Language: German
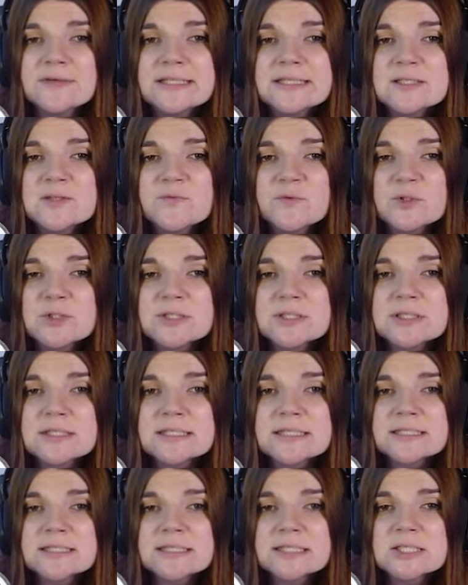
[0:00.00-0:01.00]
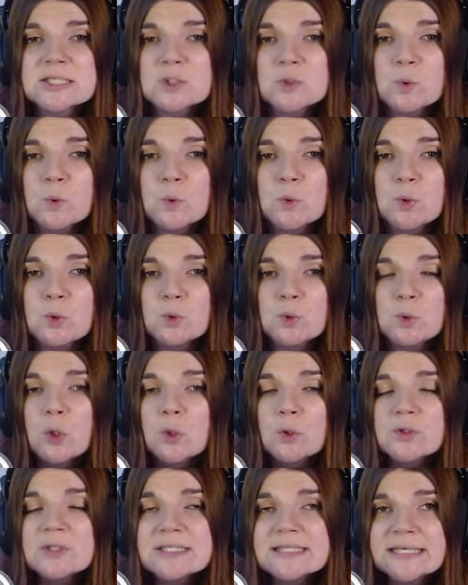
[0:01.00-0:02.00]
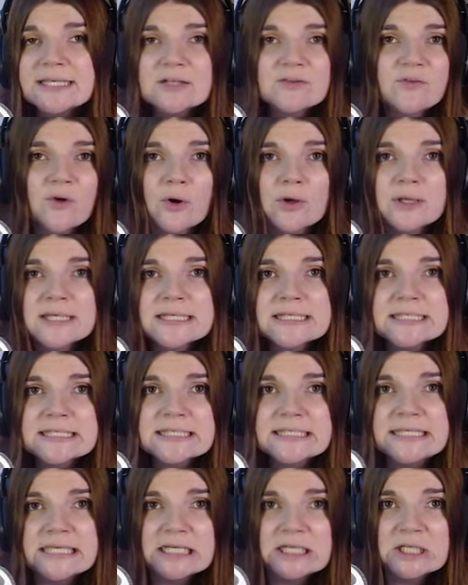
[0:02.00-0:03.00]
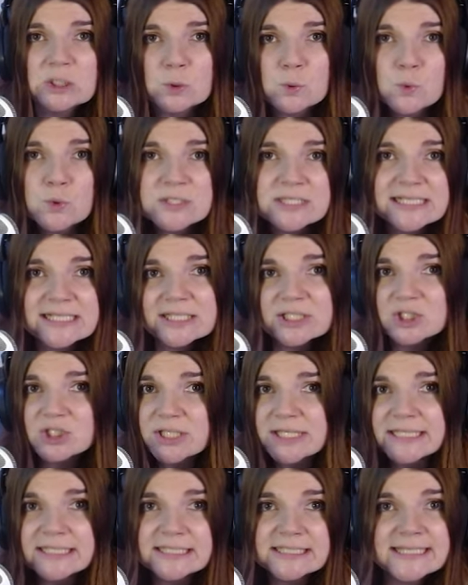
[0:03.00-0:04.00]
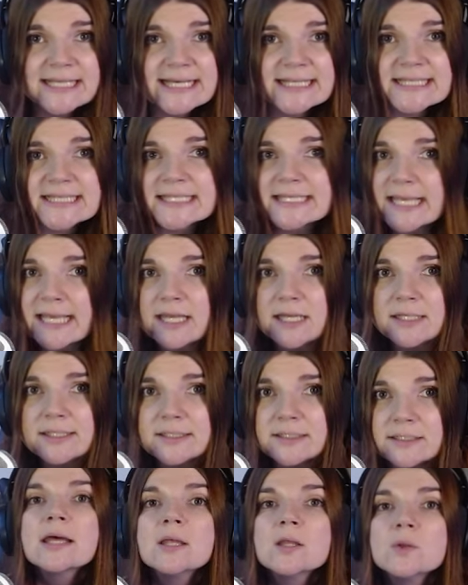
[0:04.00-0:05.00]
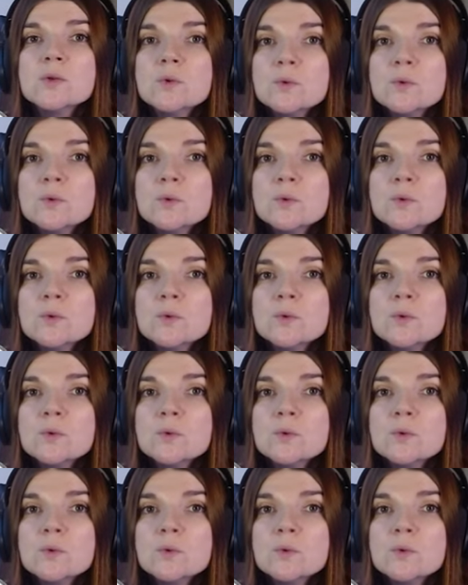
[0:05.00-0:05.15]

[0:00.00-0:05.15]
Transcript: wenn sie wüsste, dass ihr Sohn und seine Freunde sich hier Gruselgeschichten erzählen.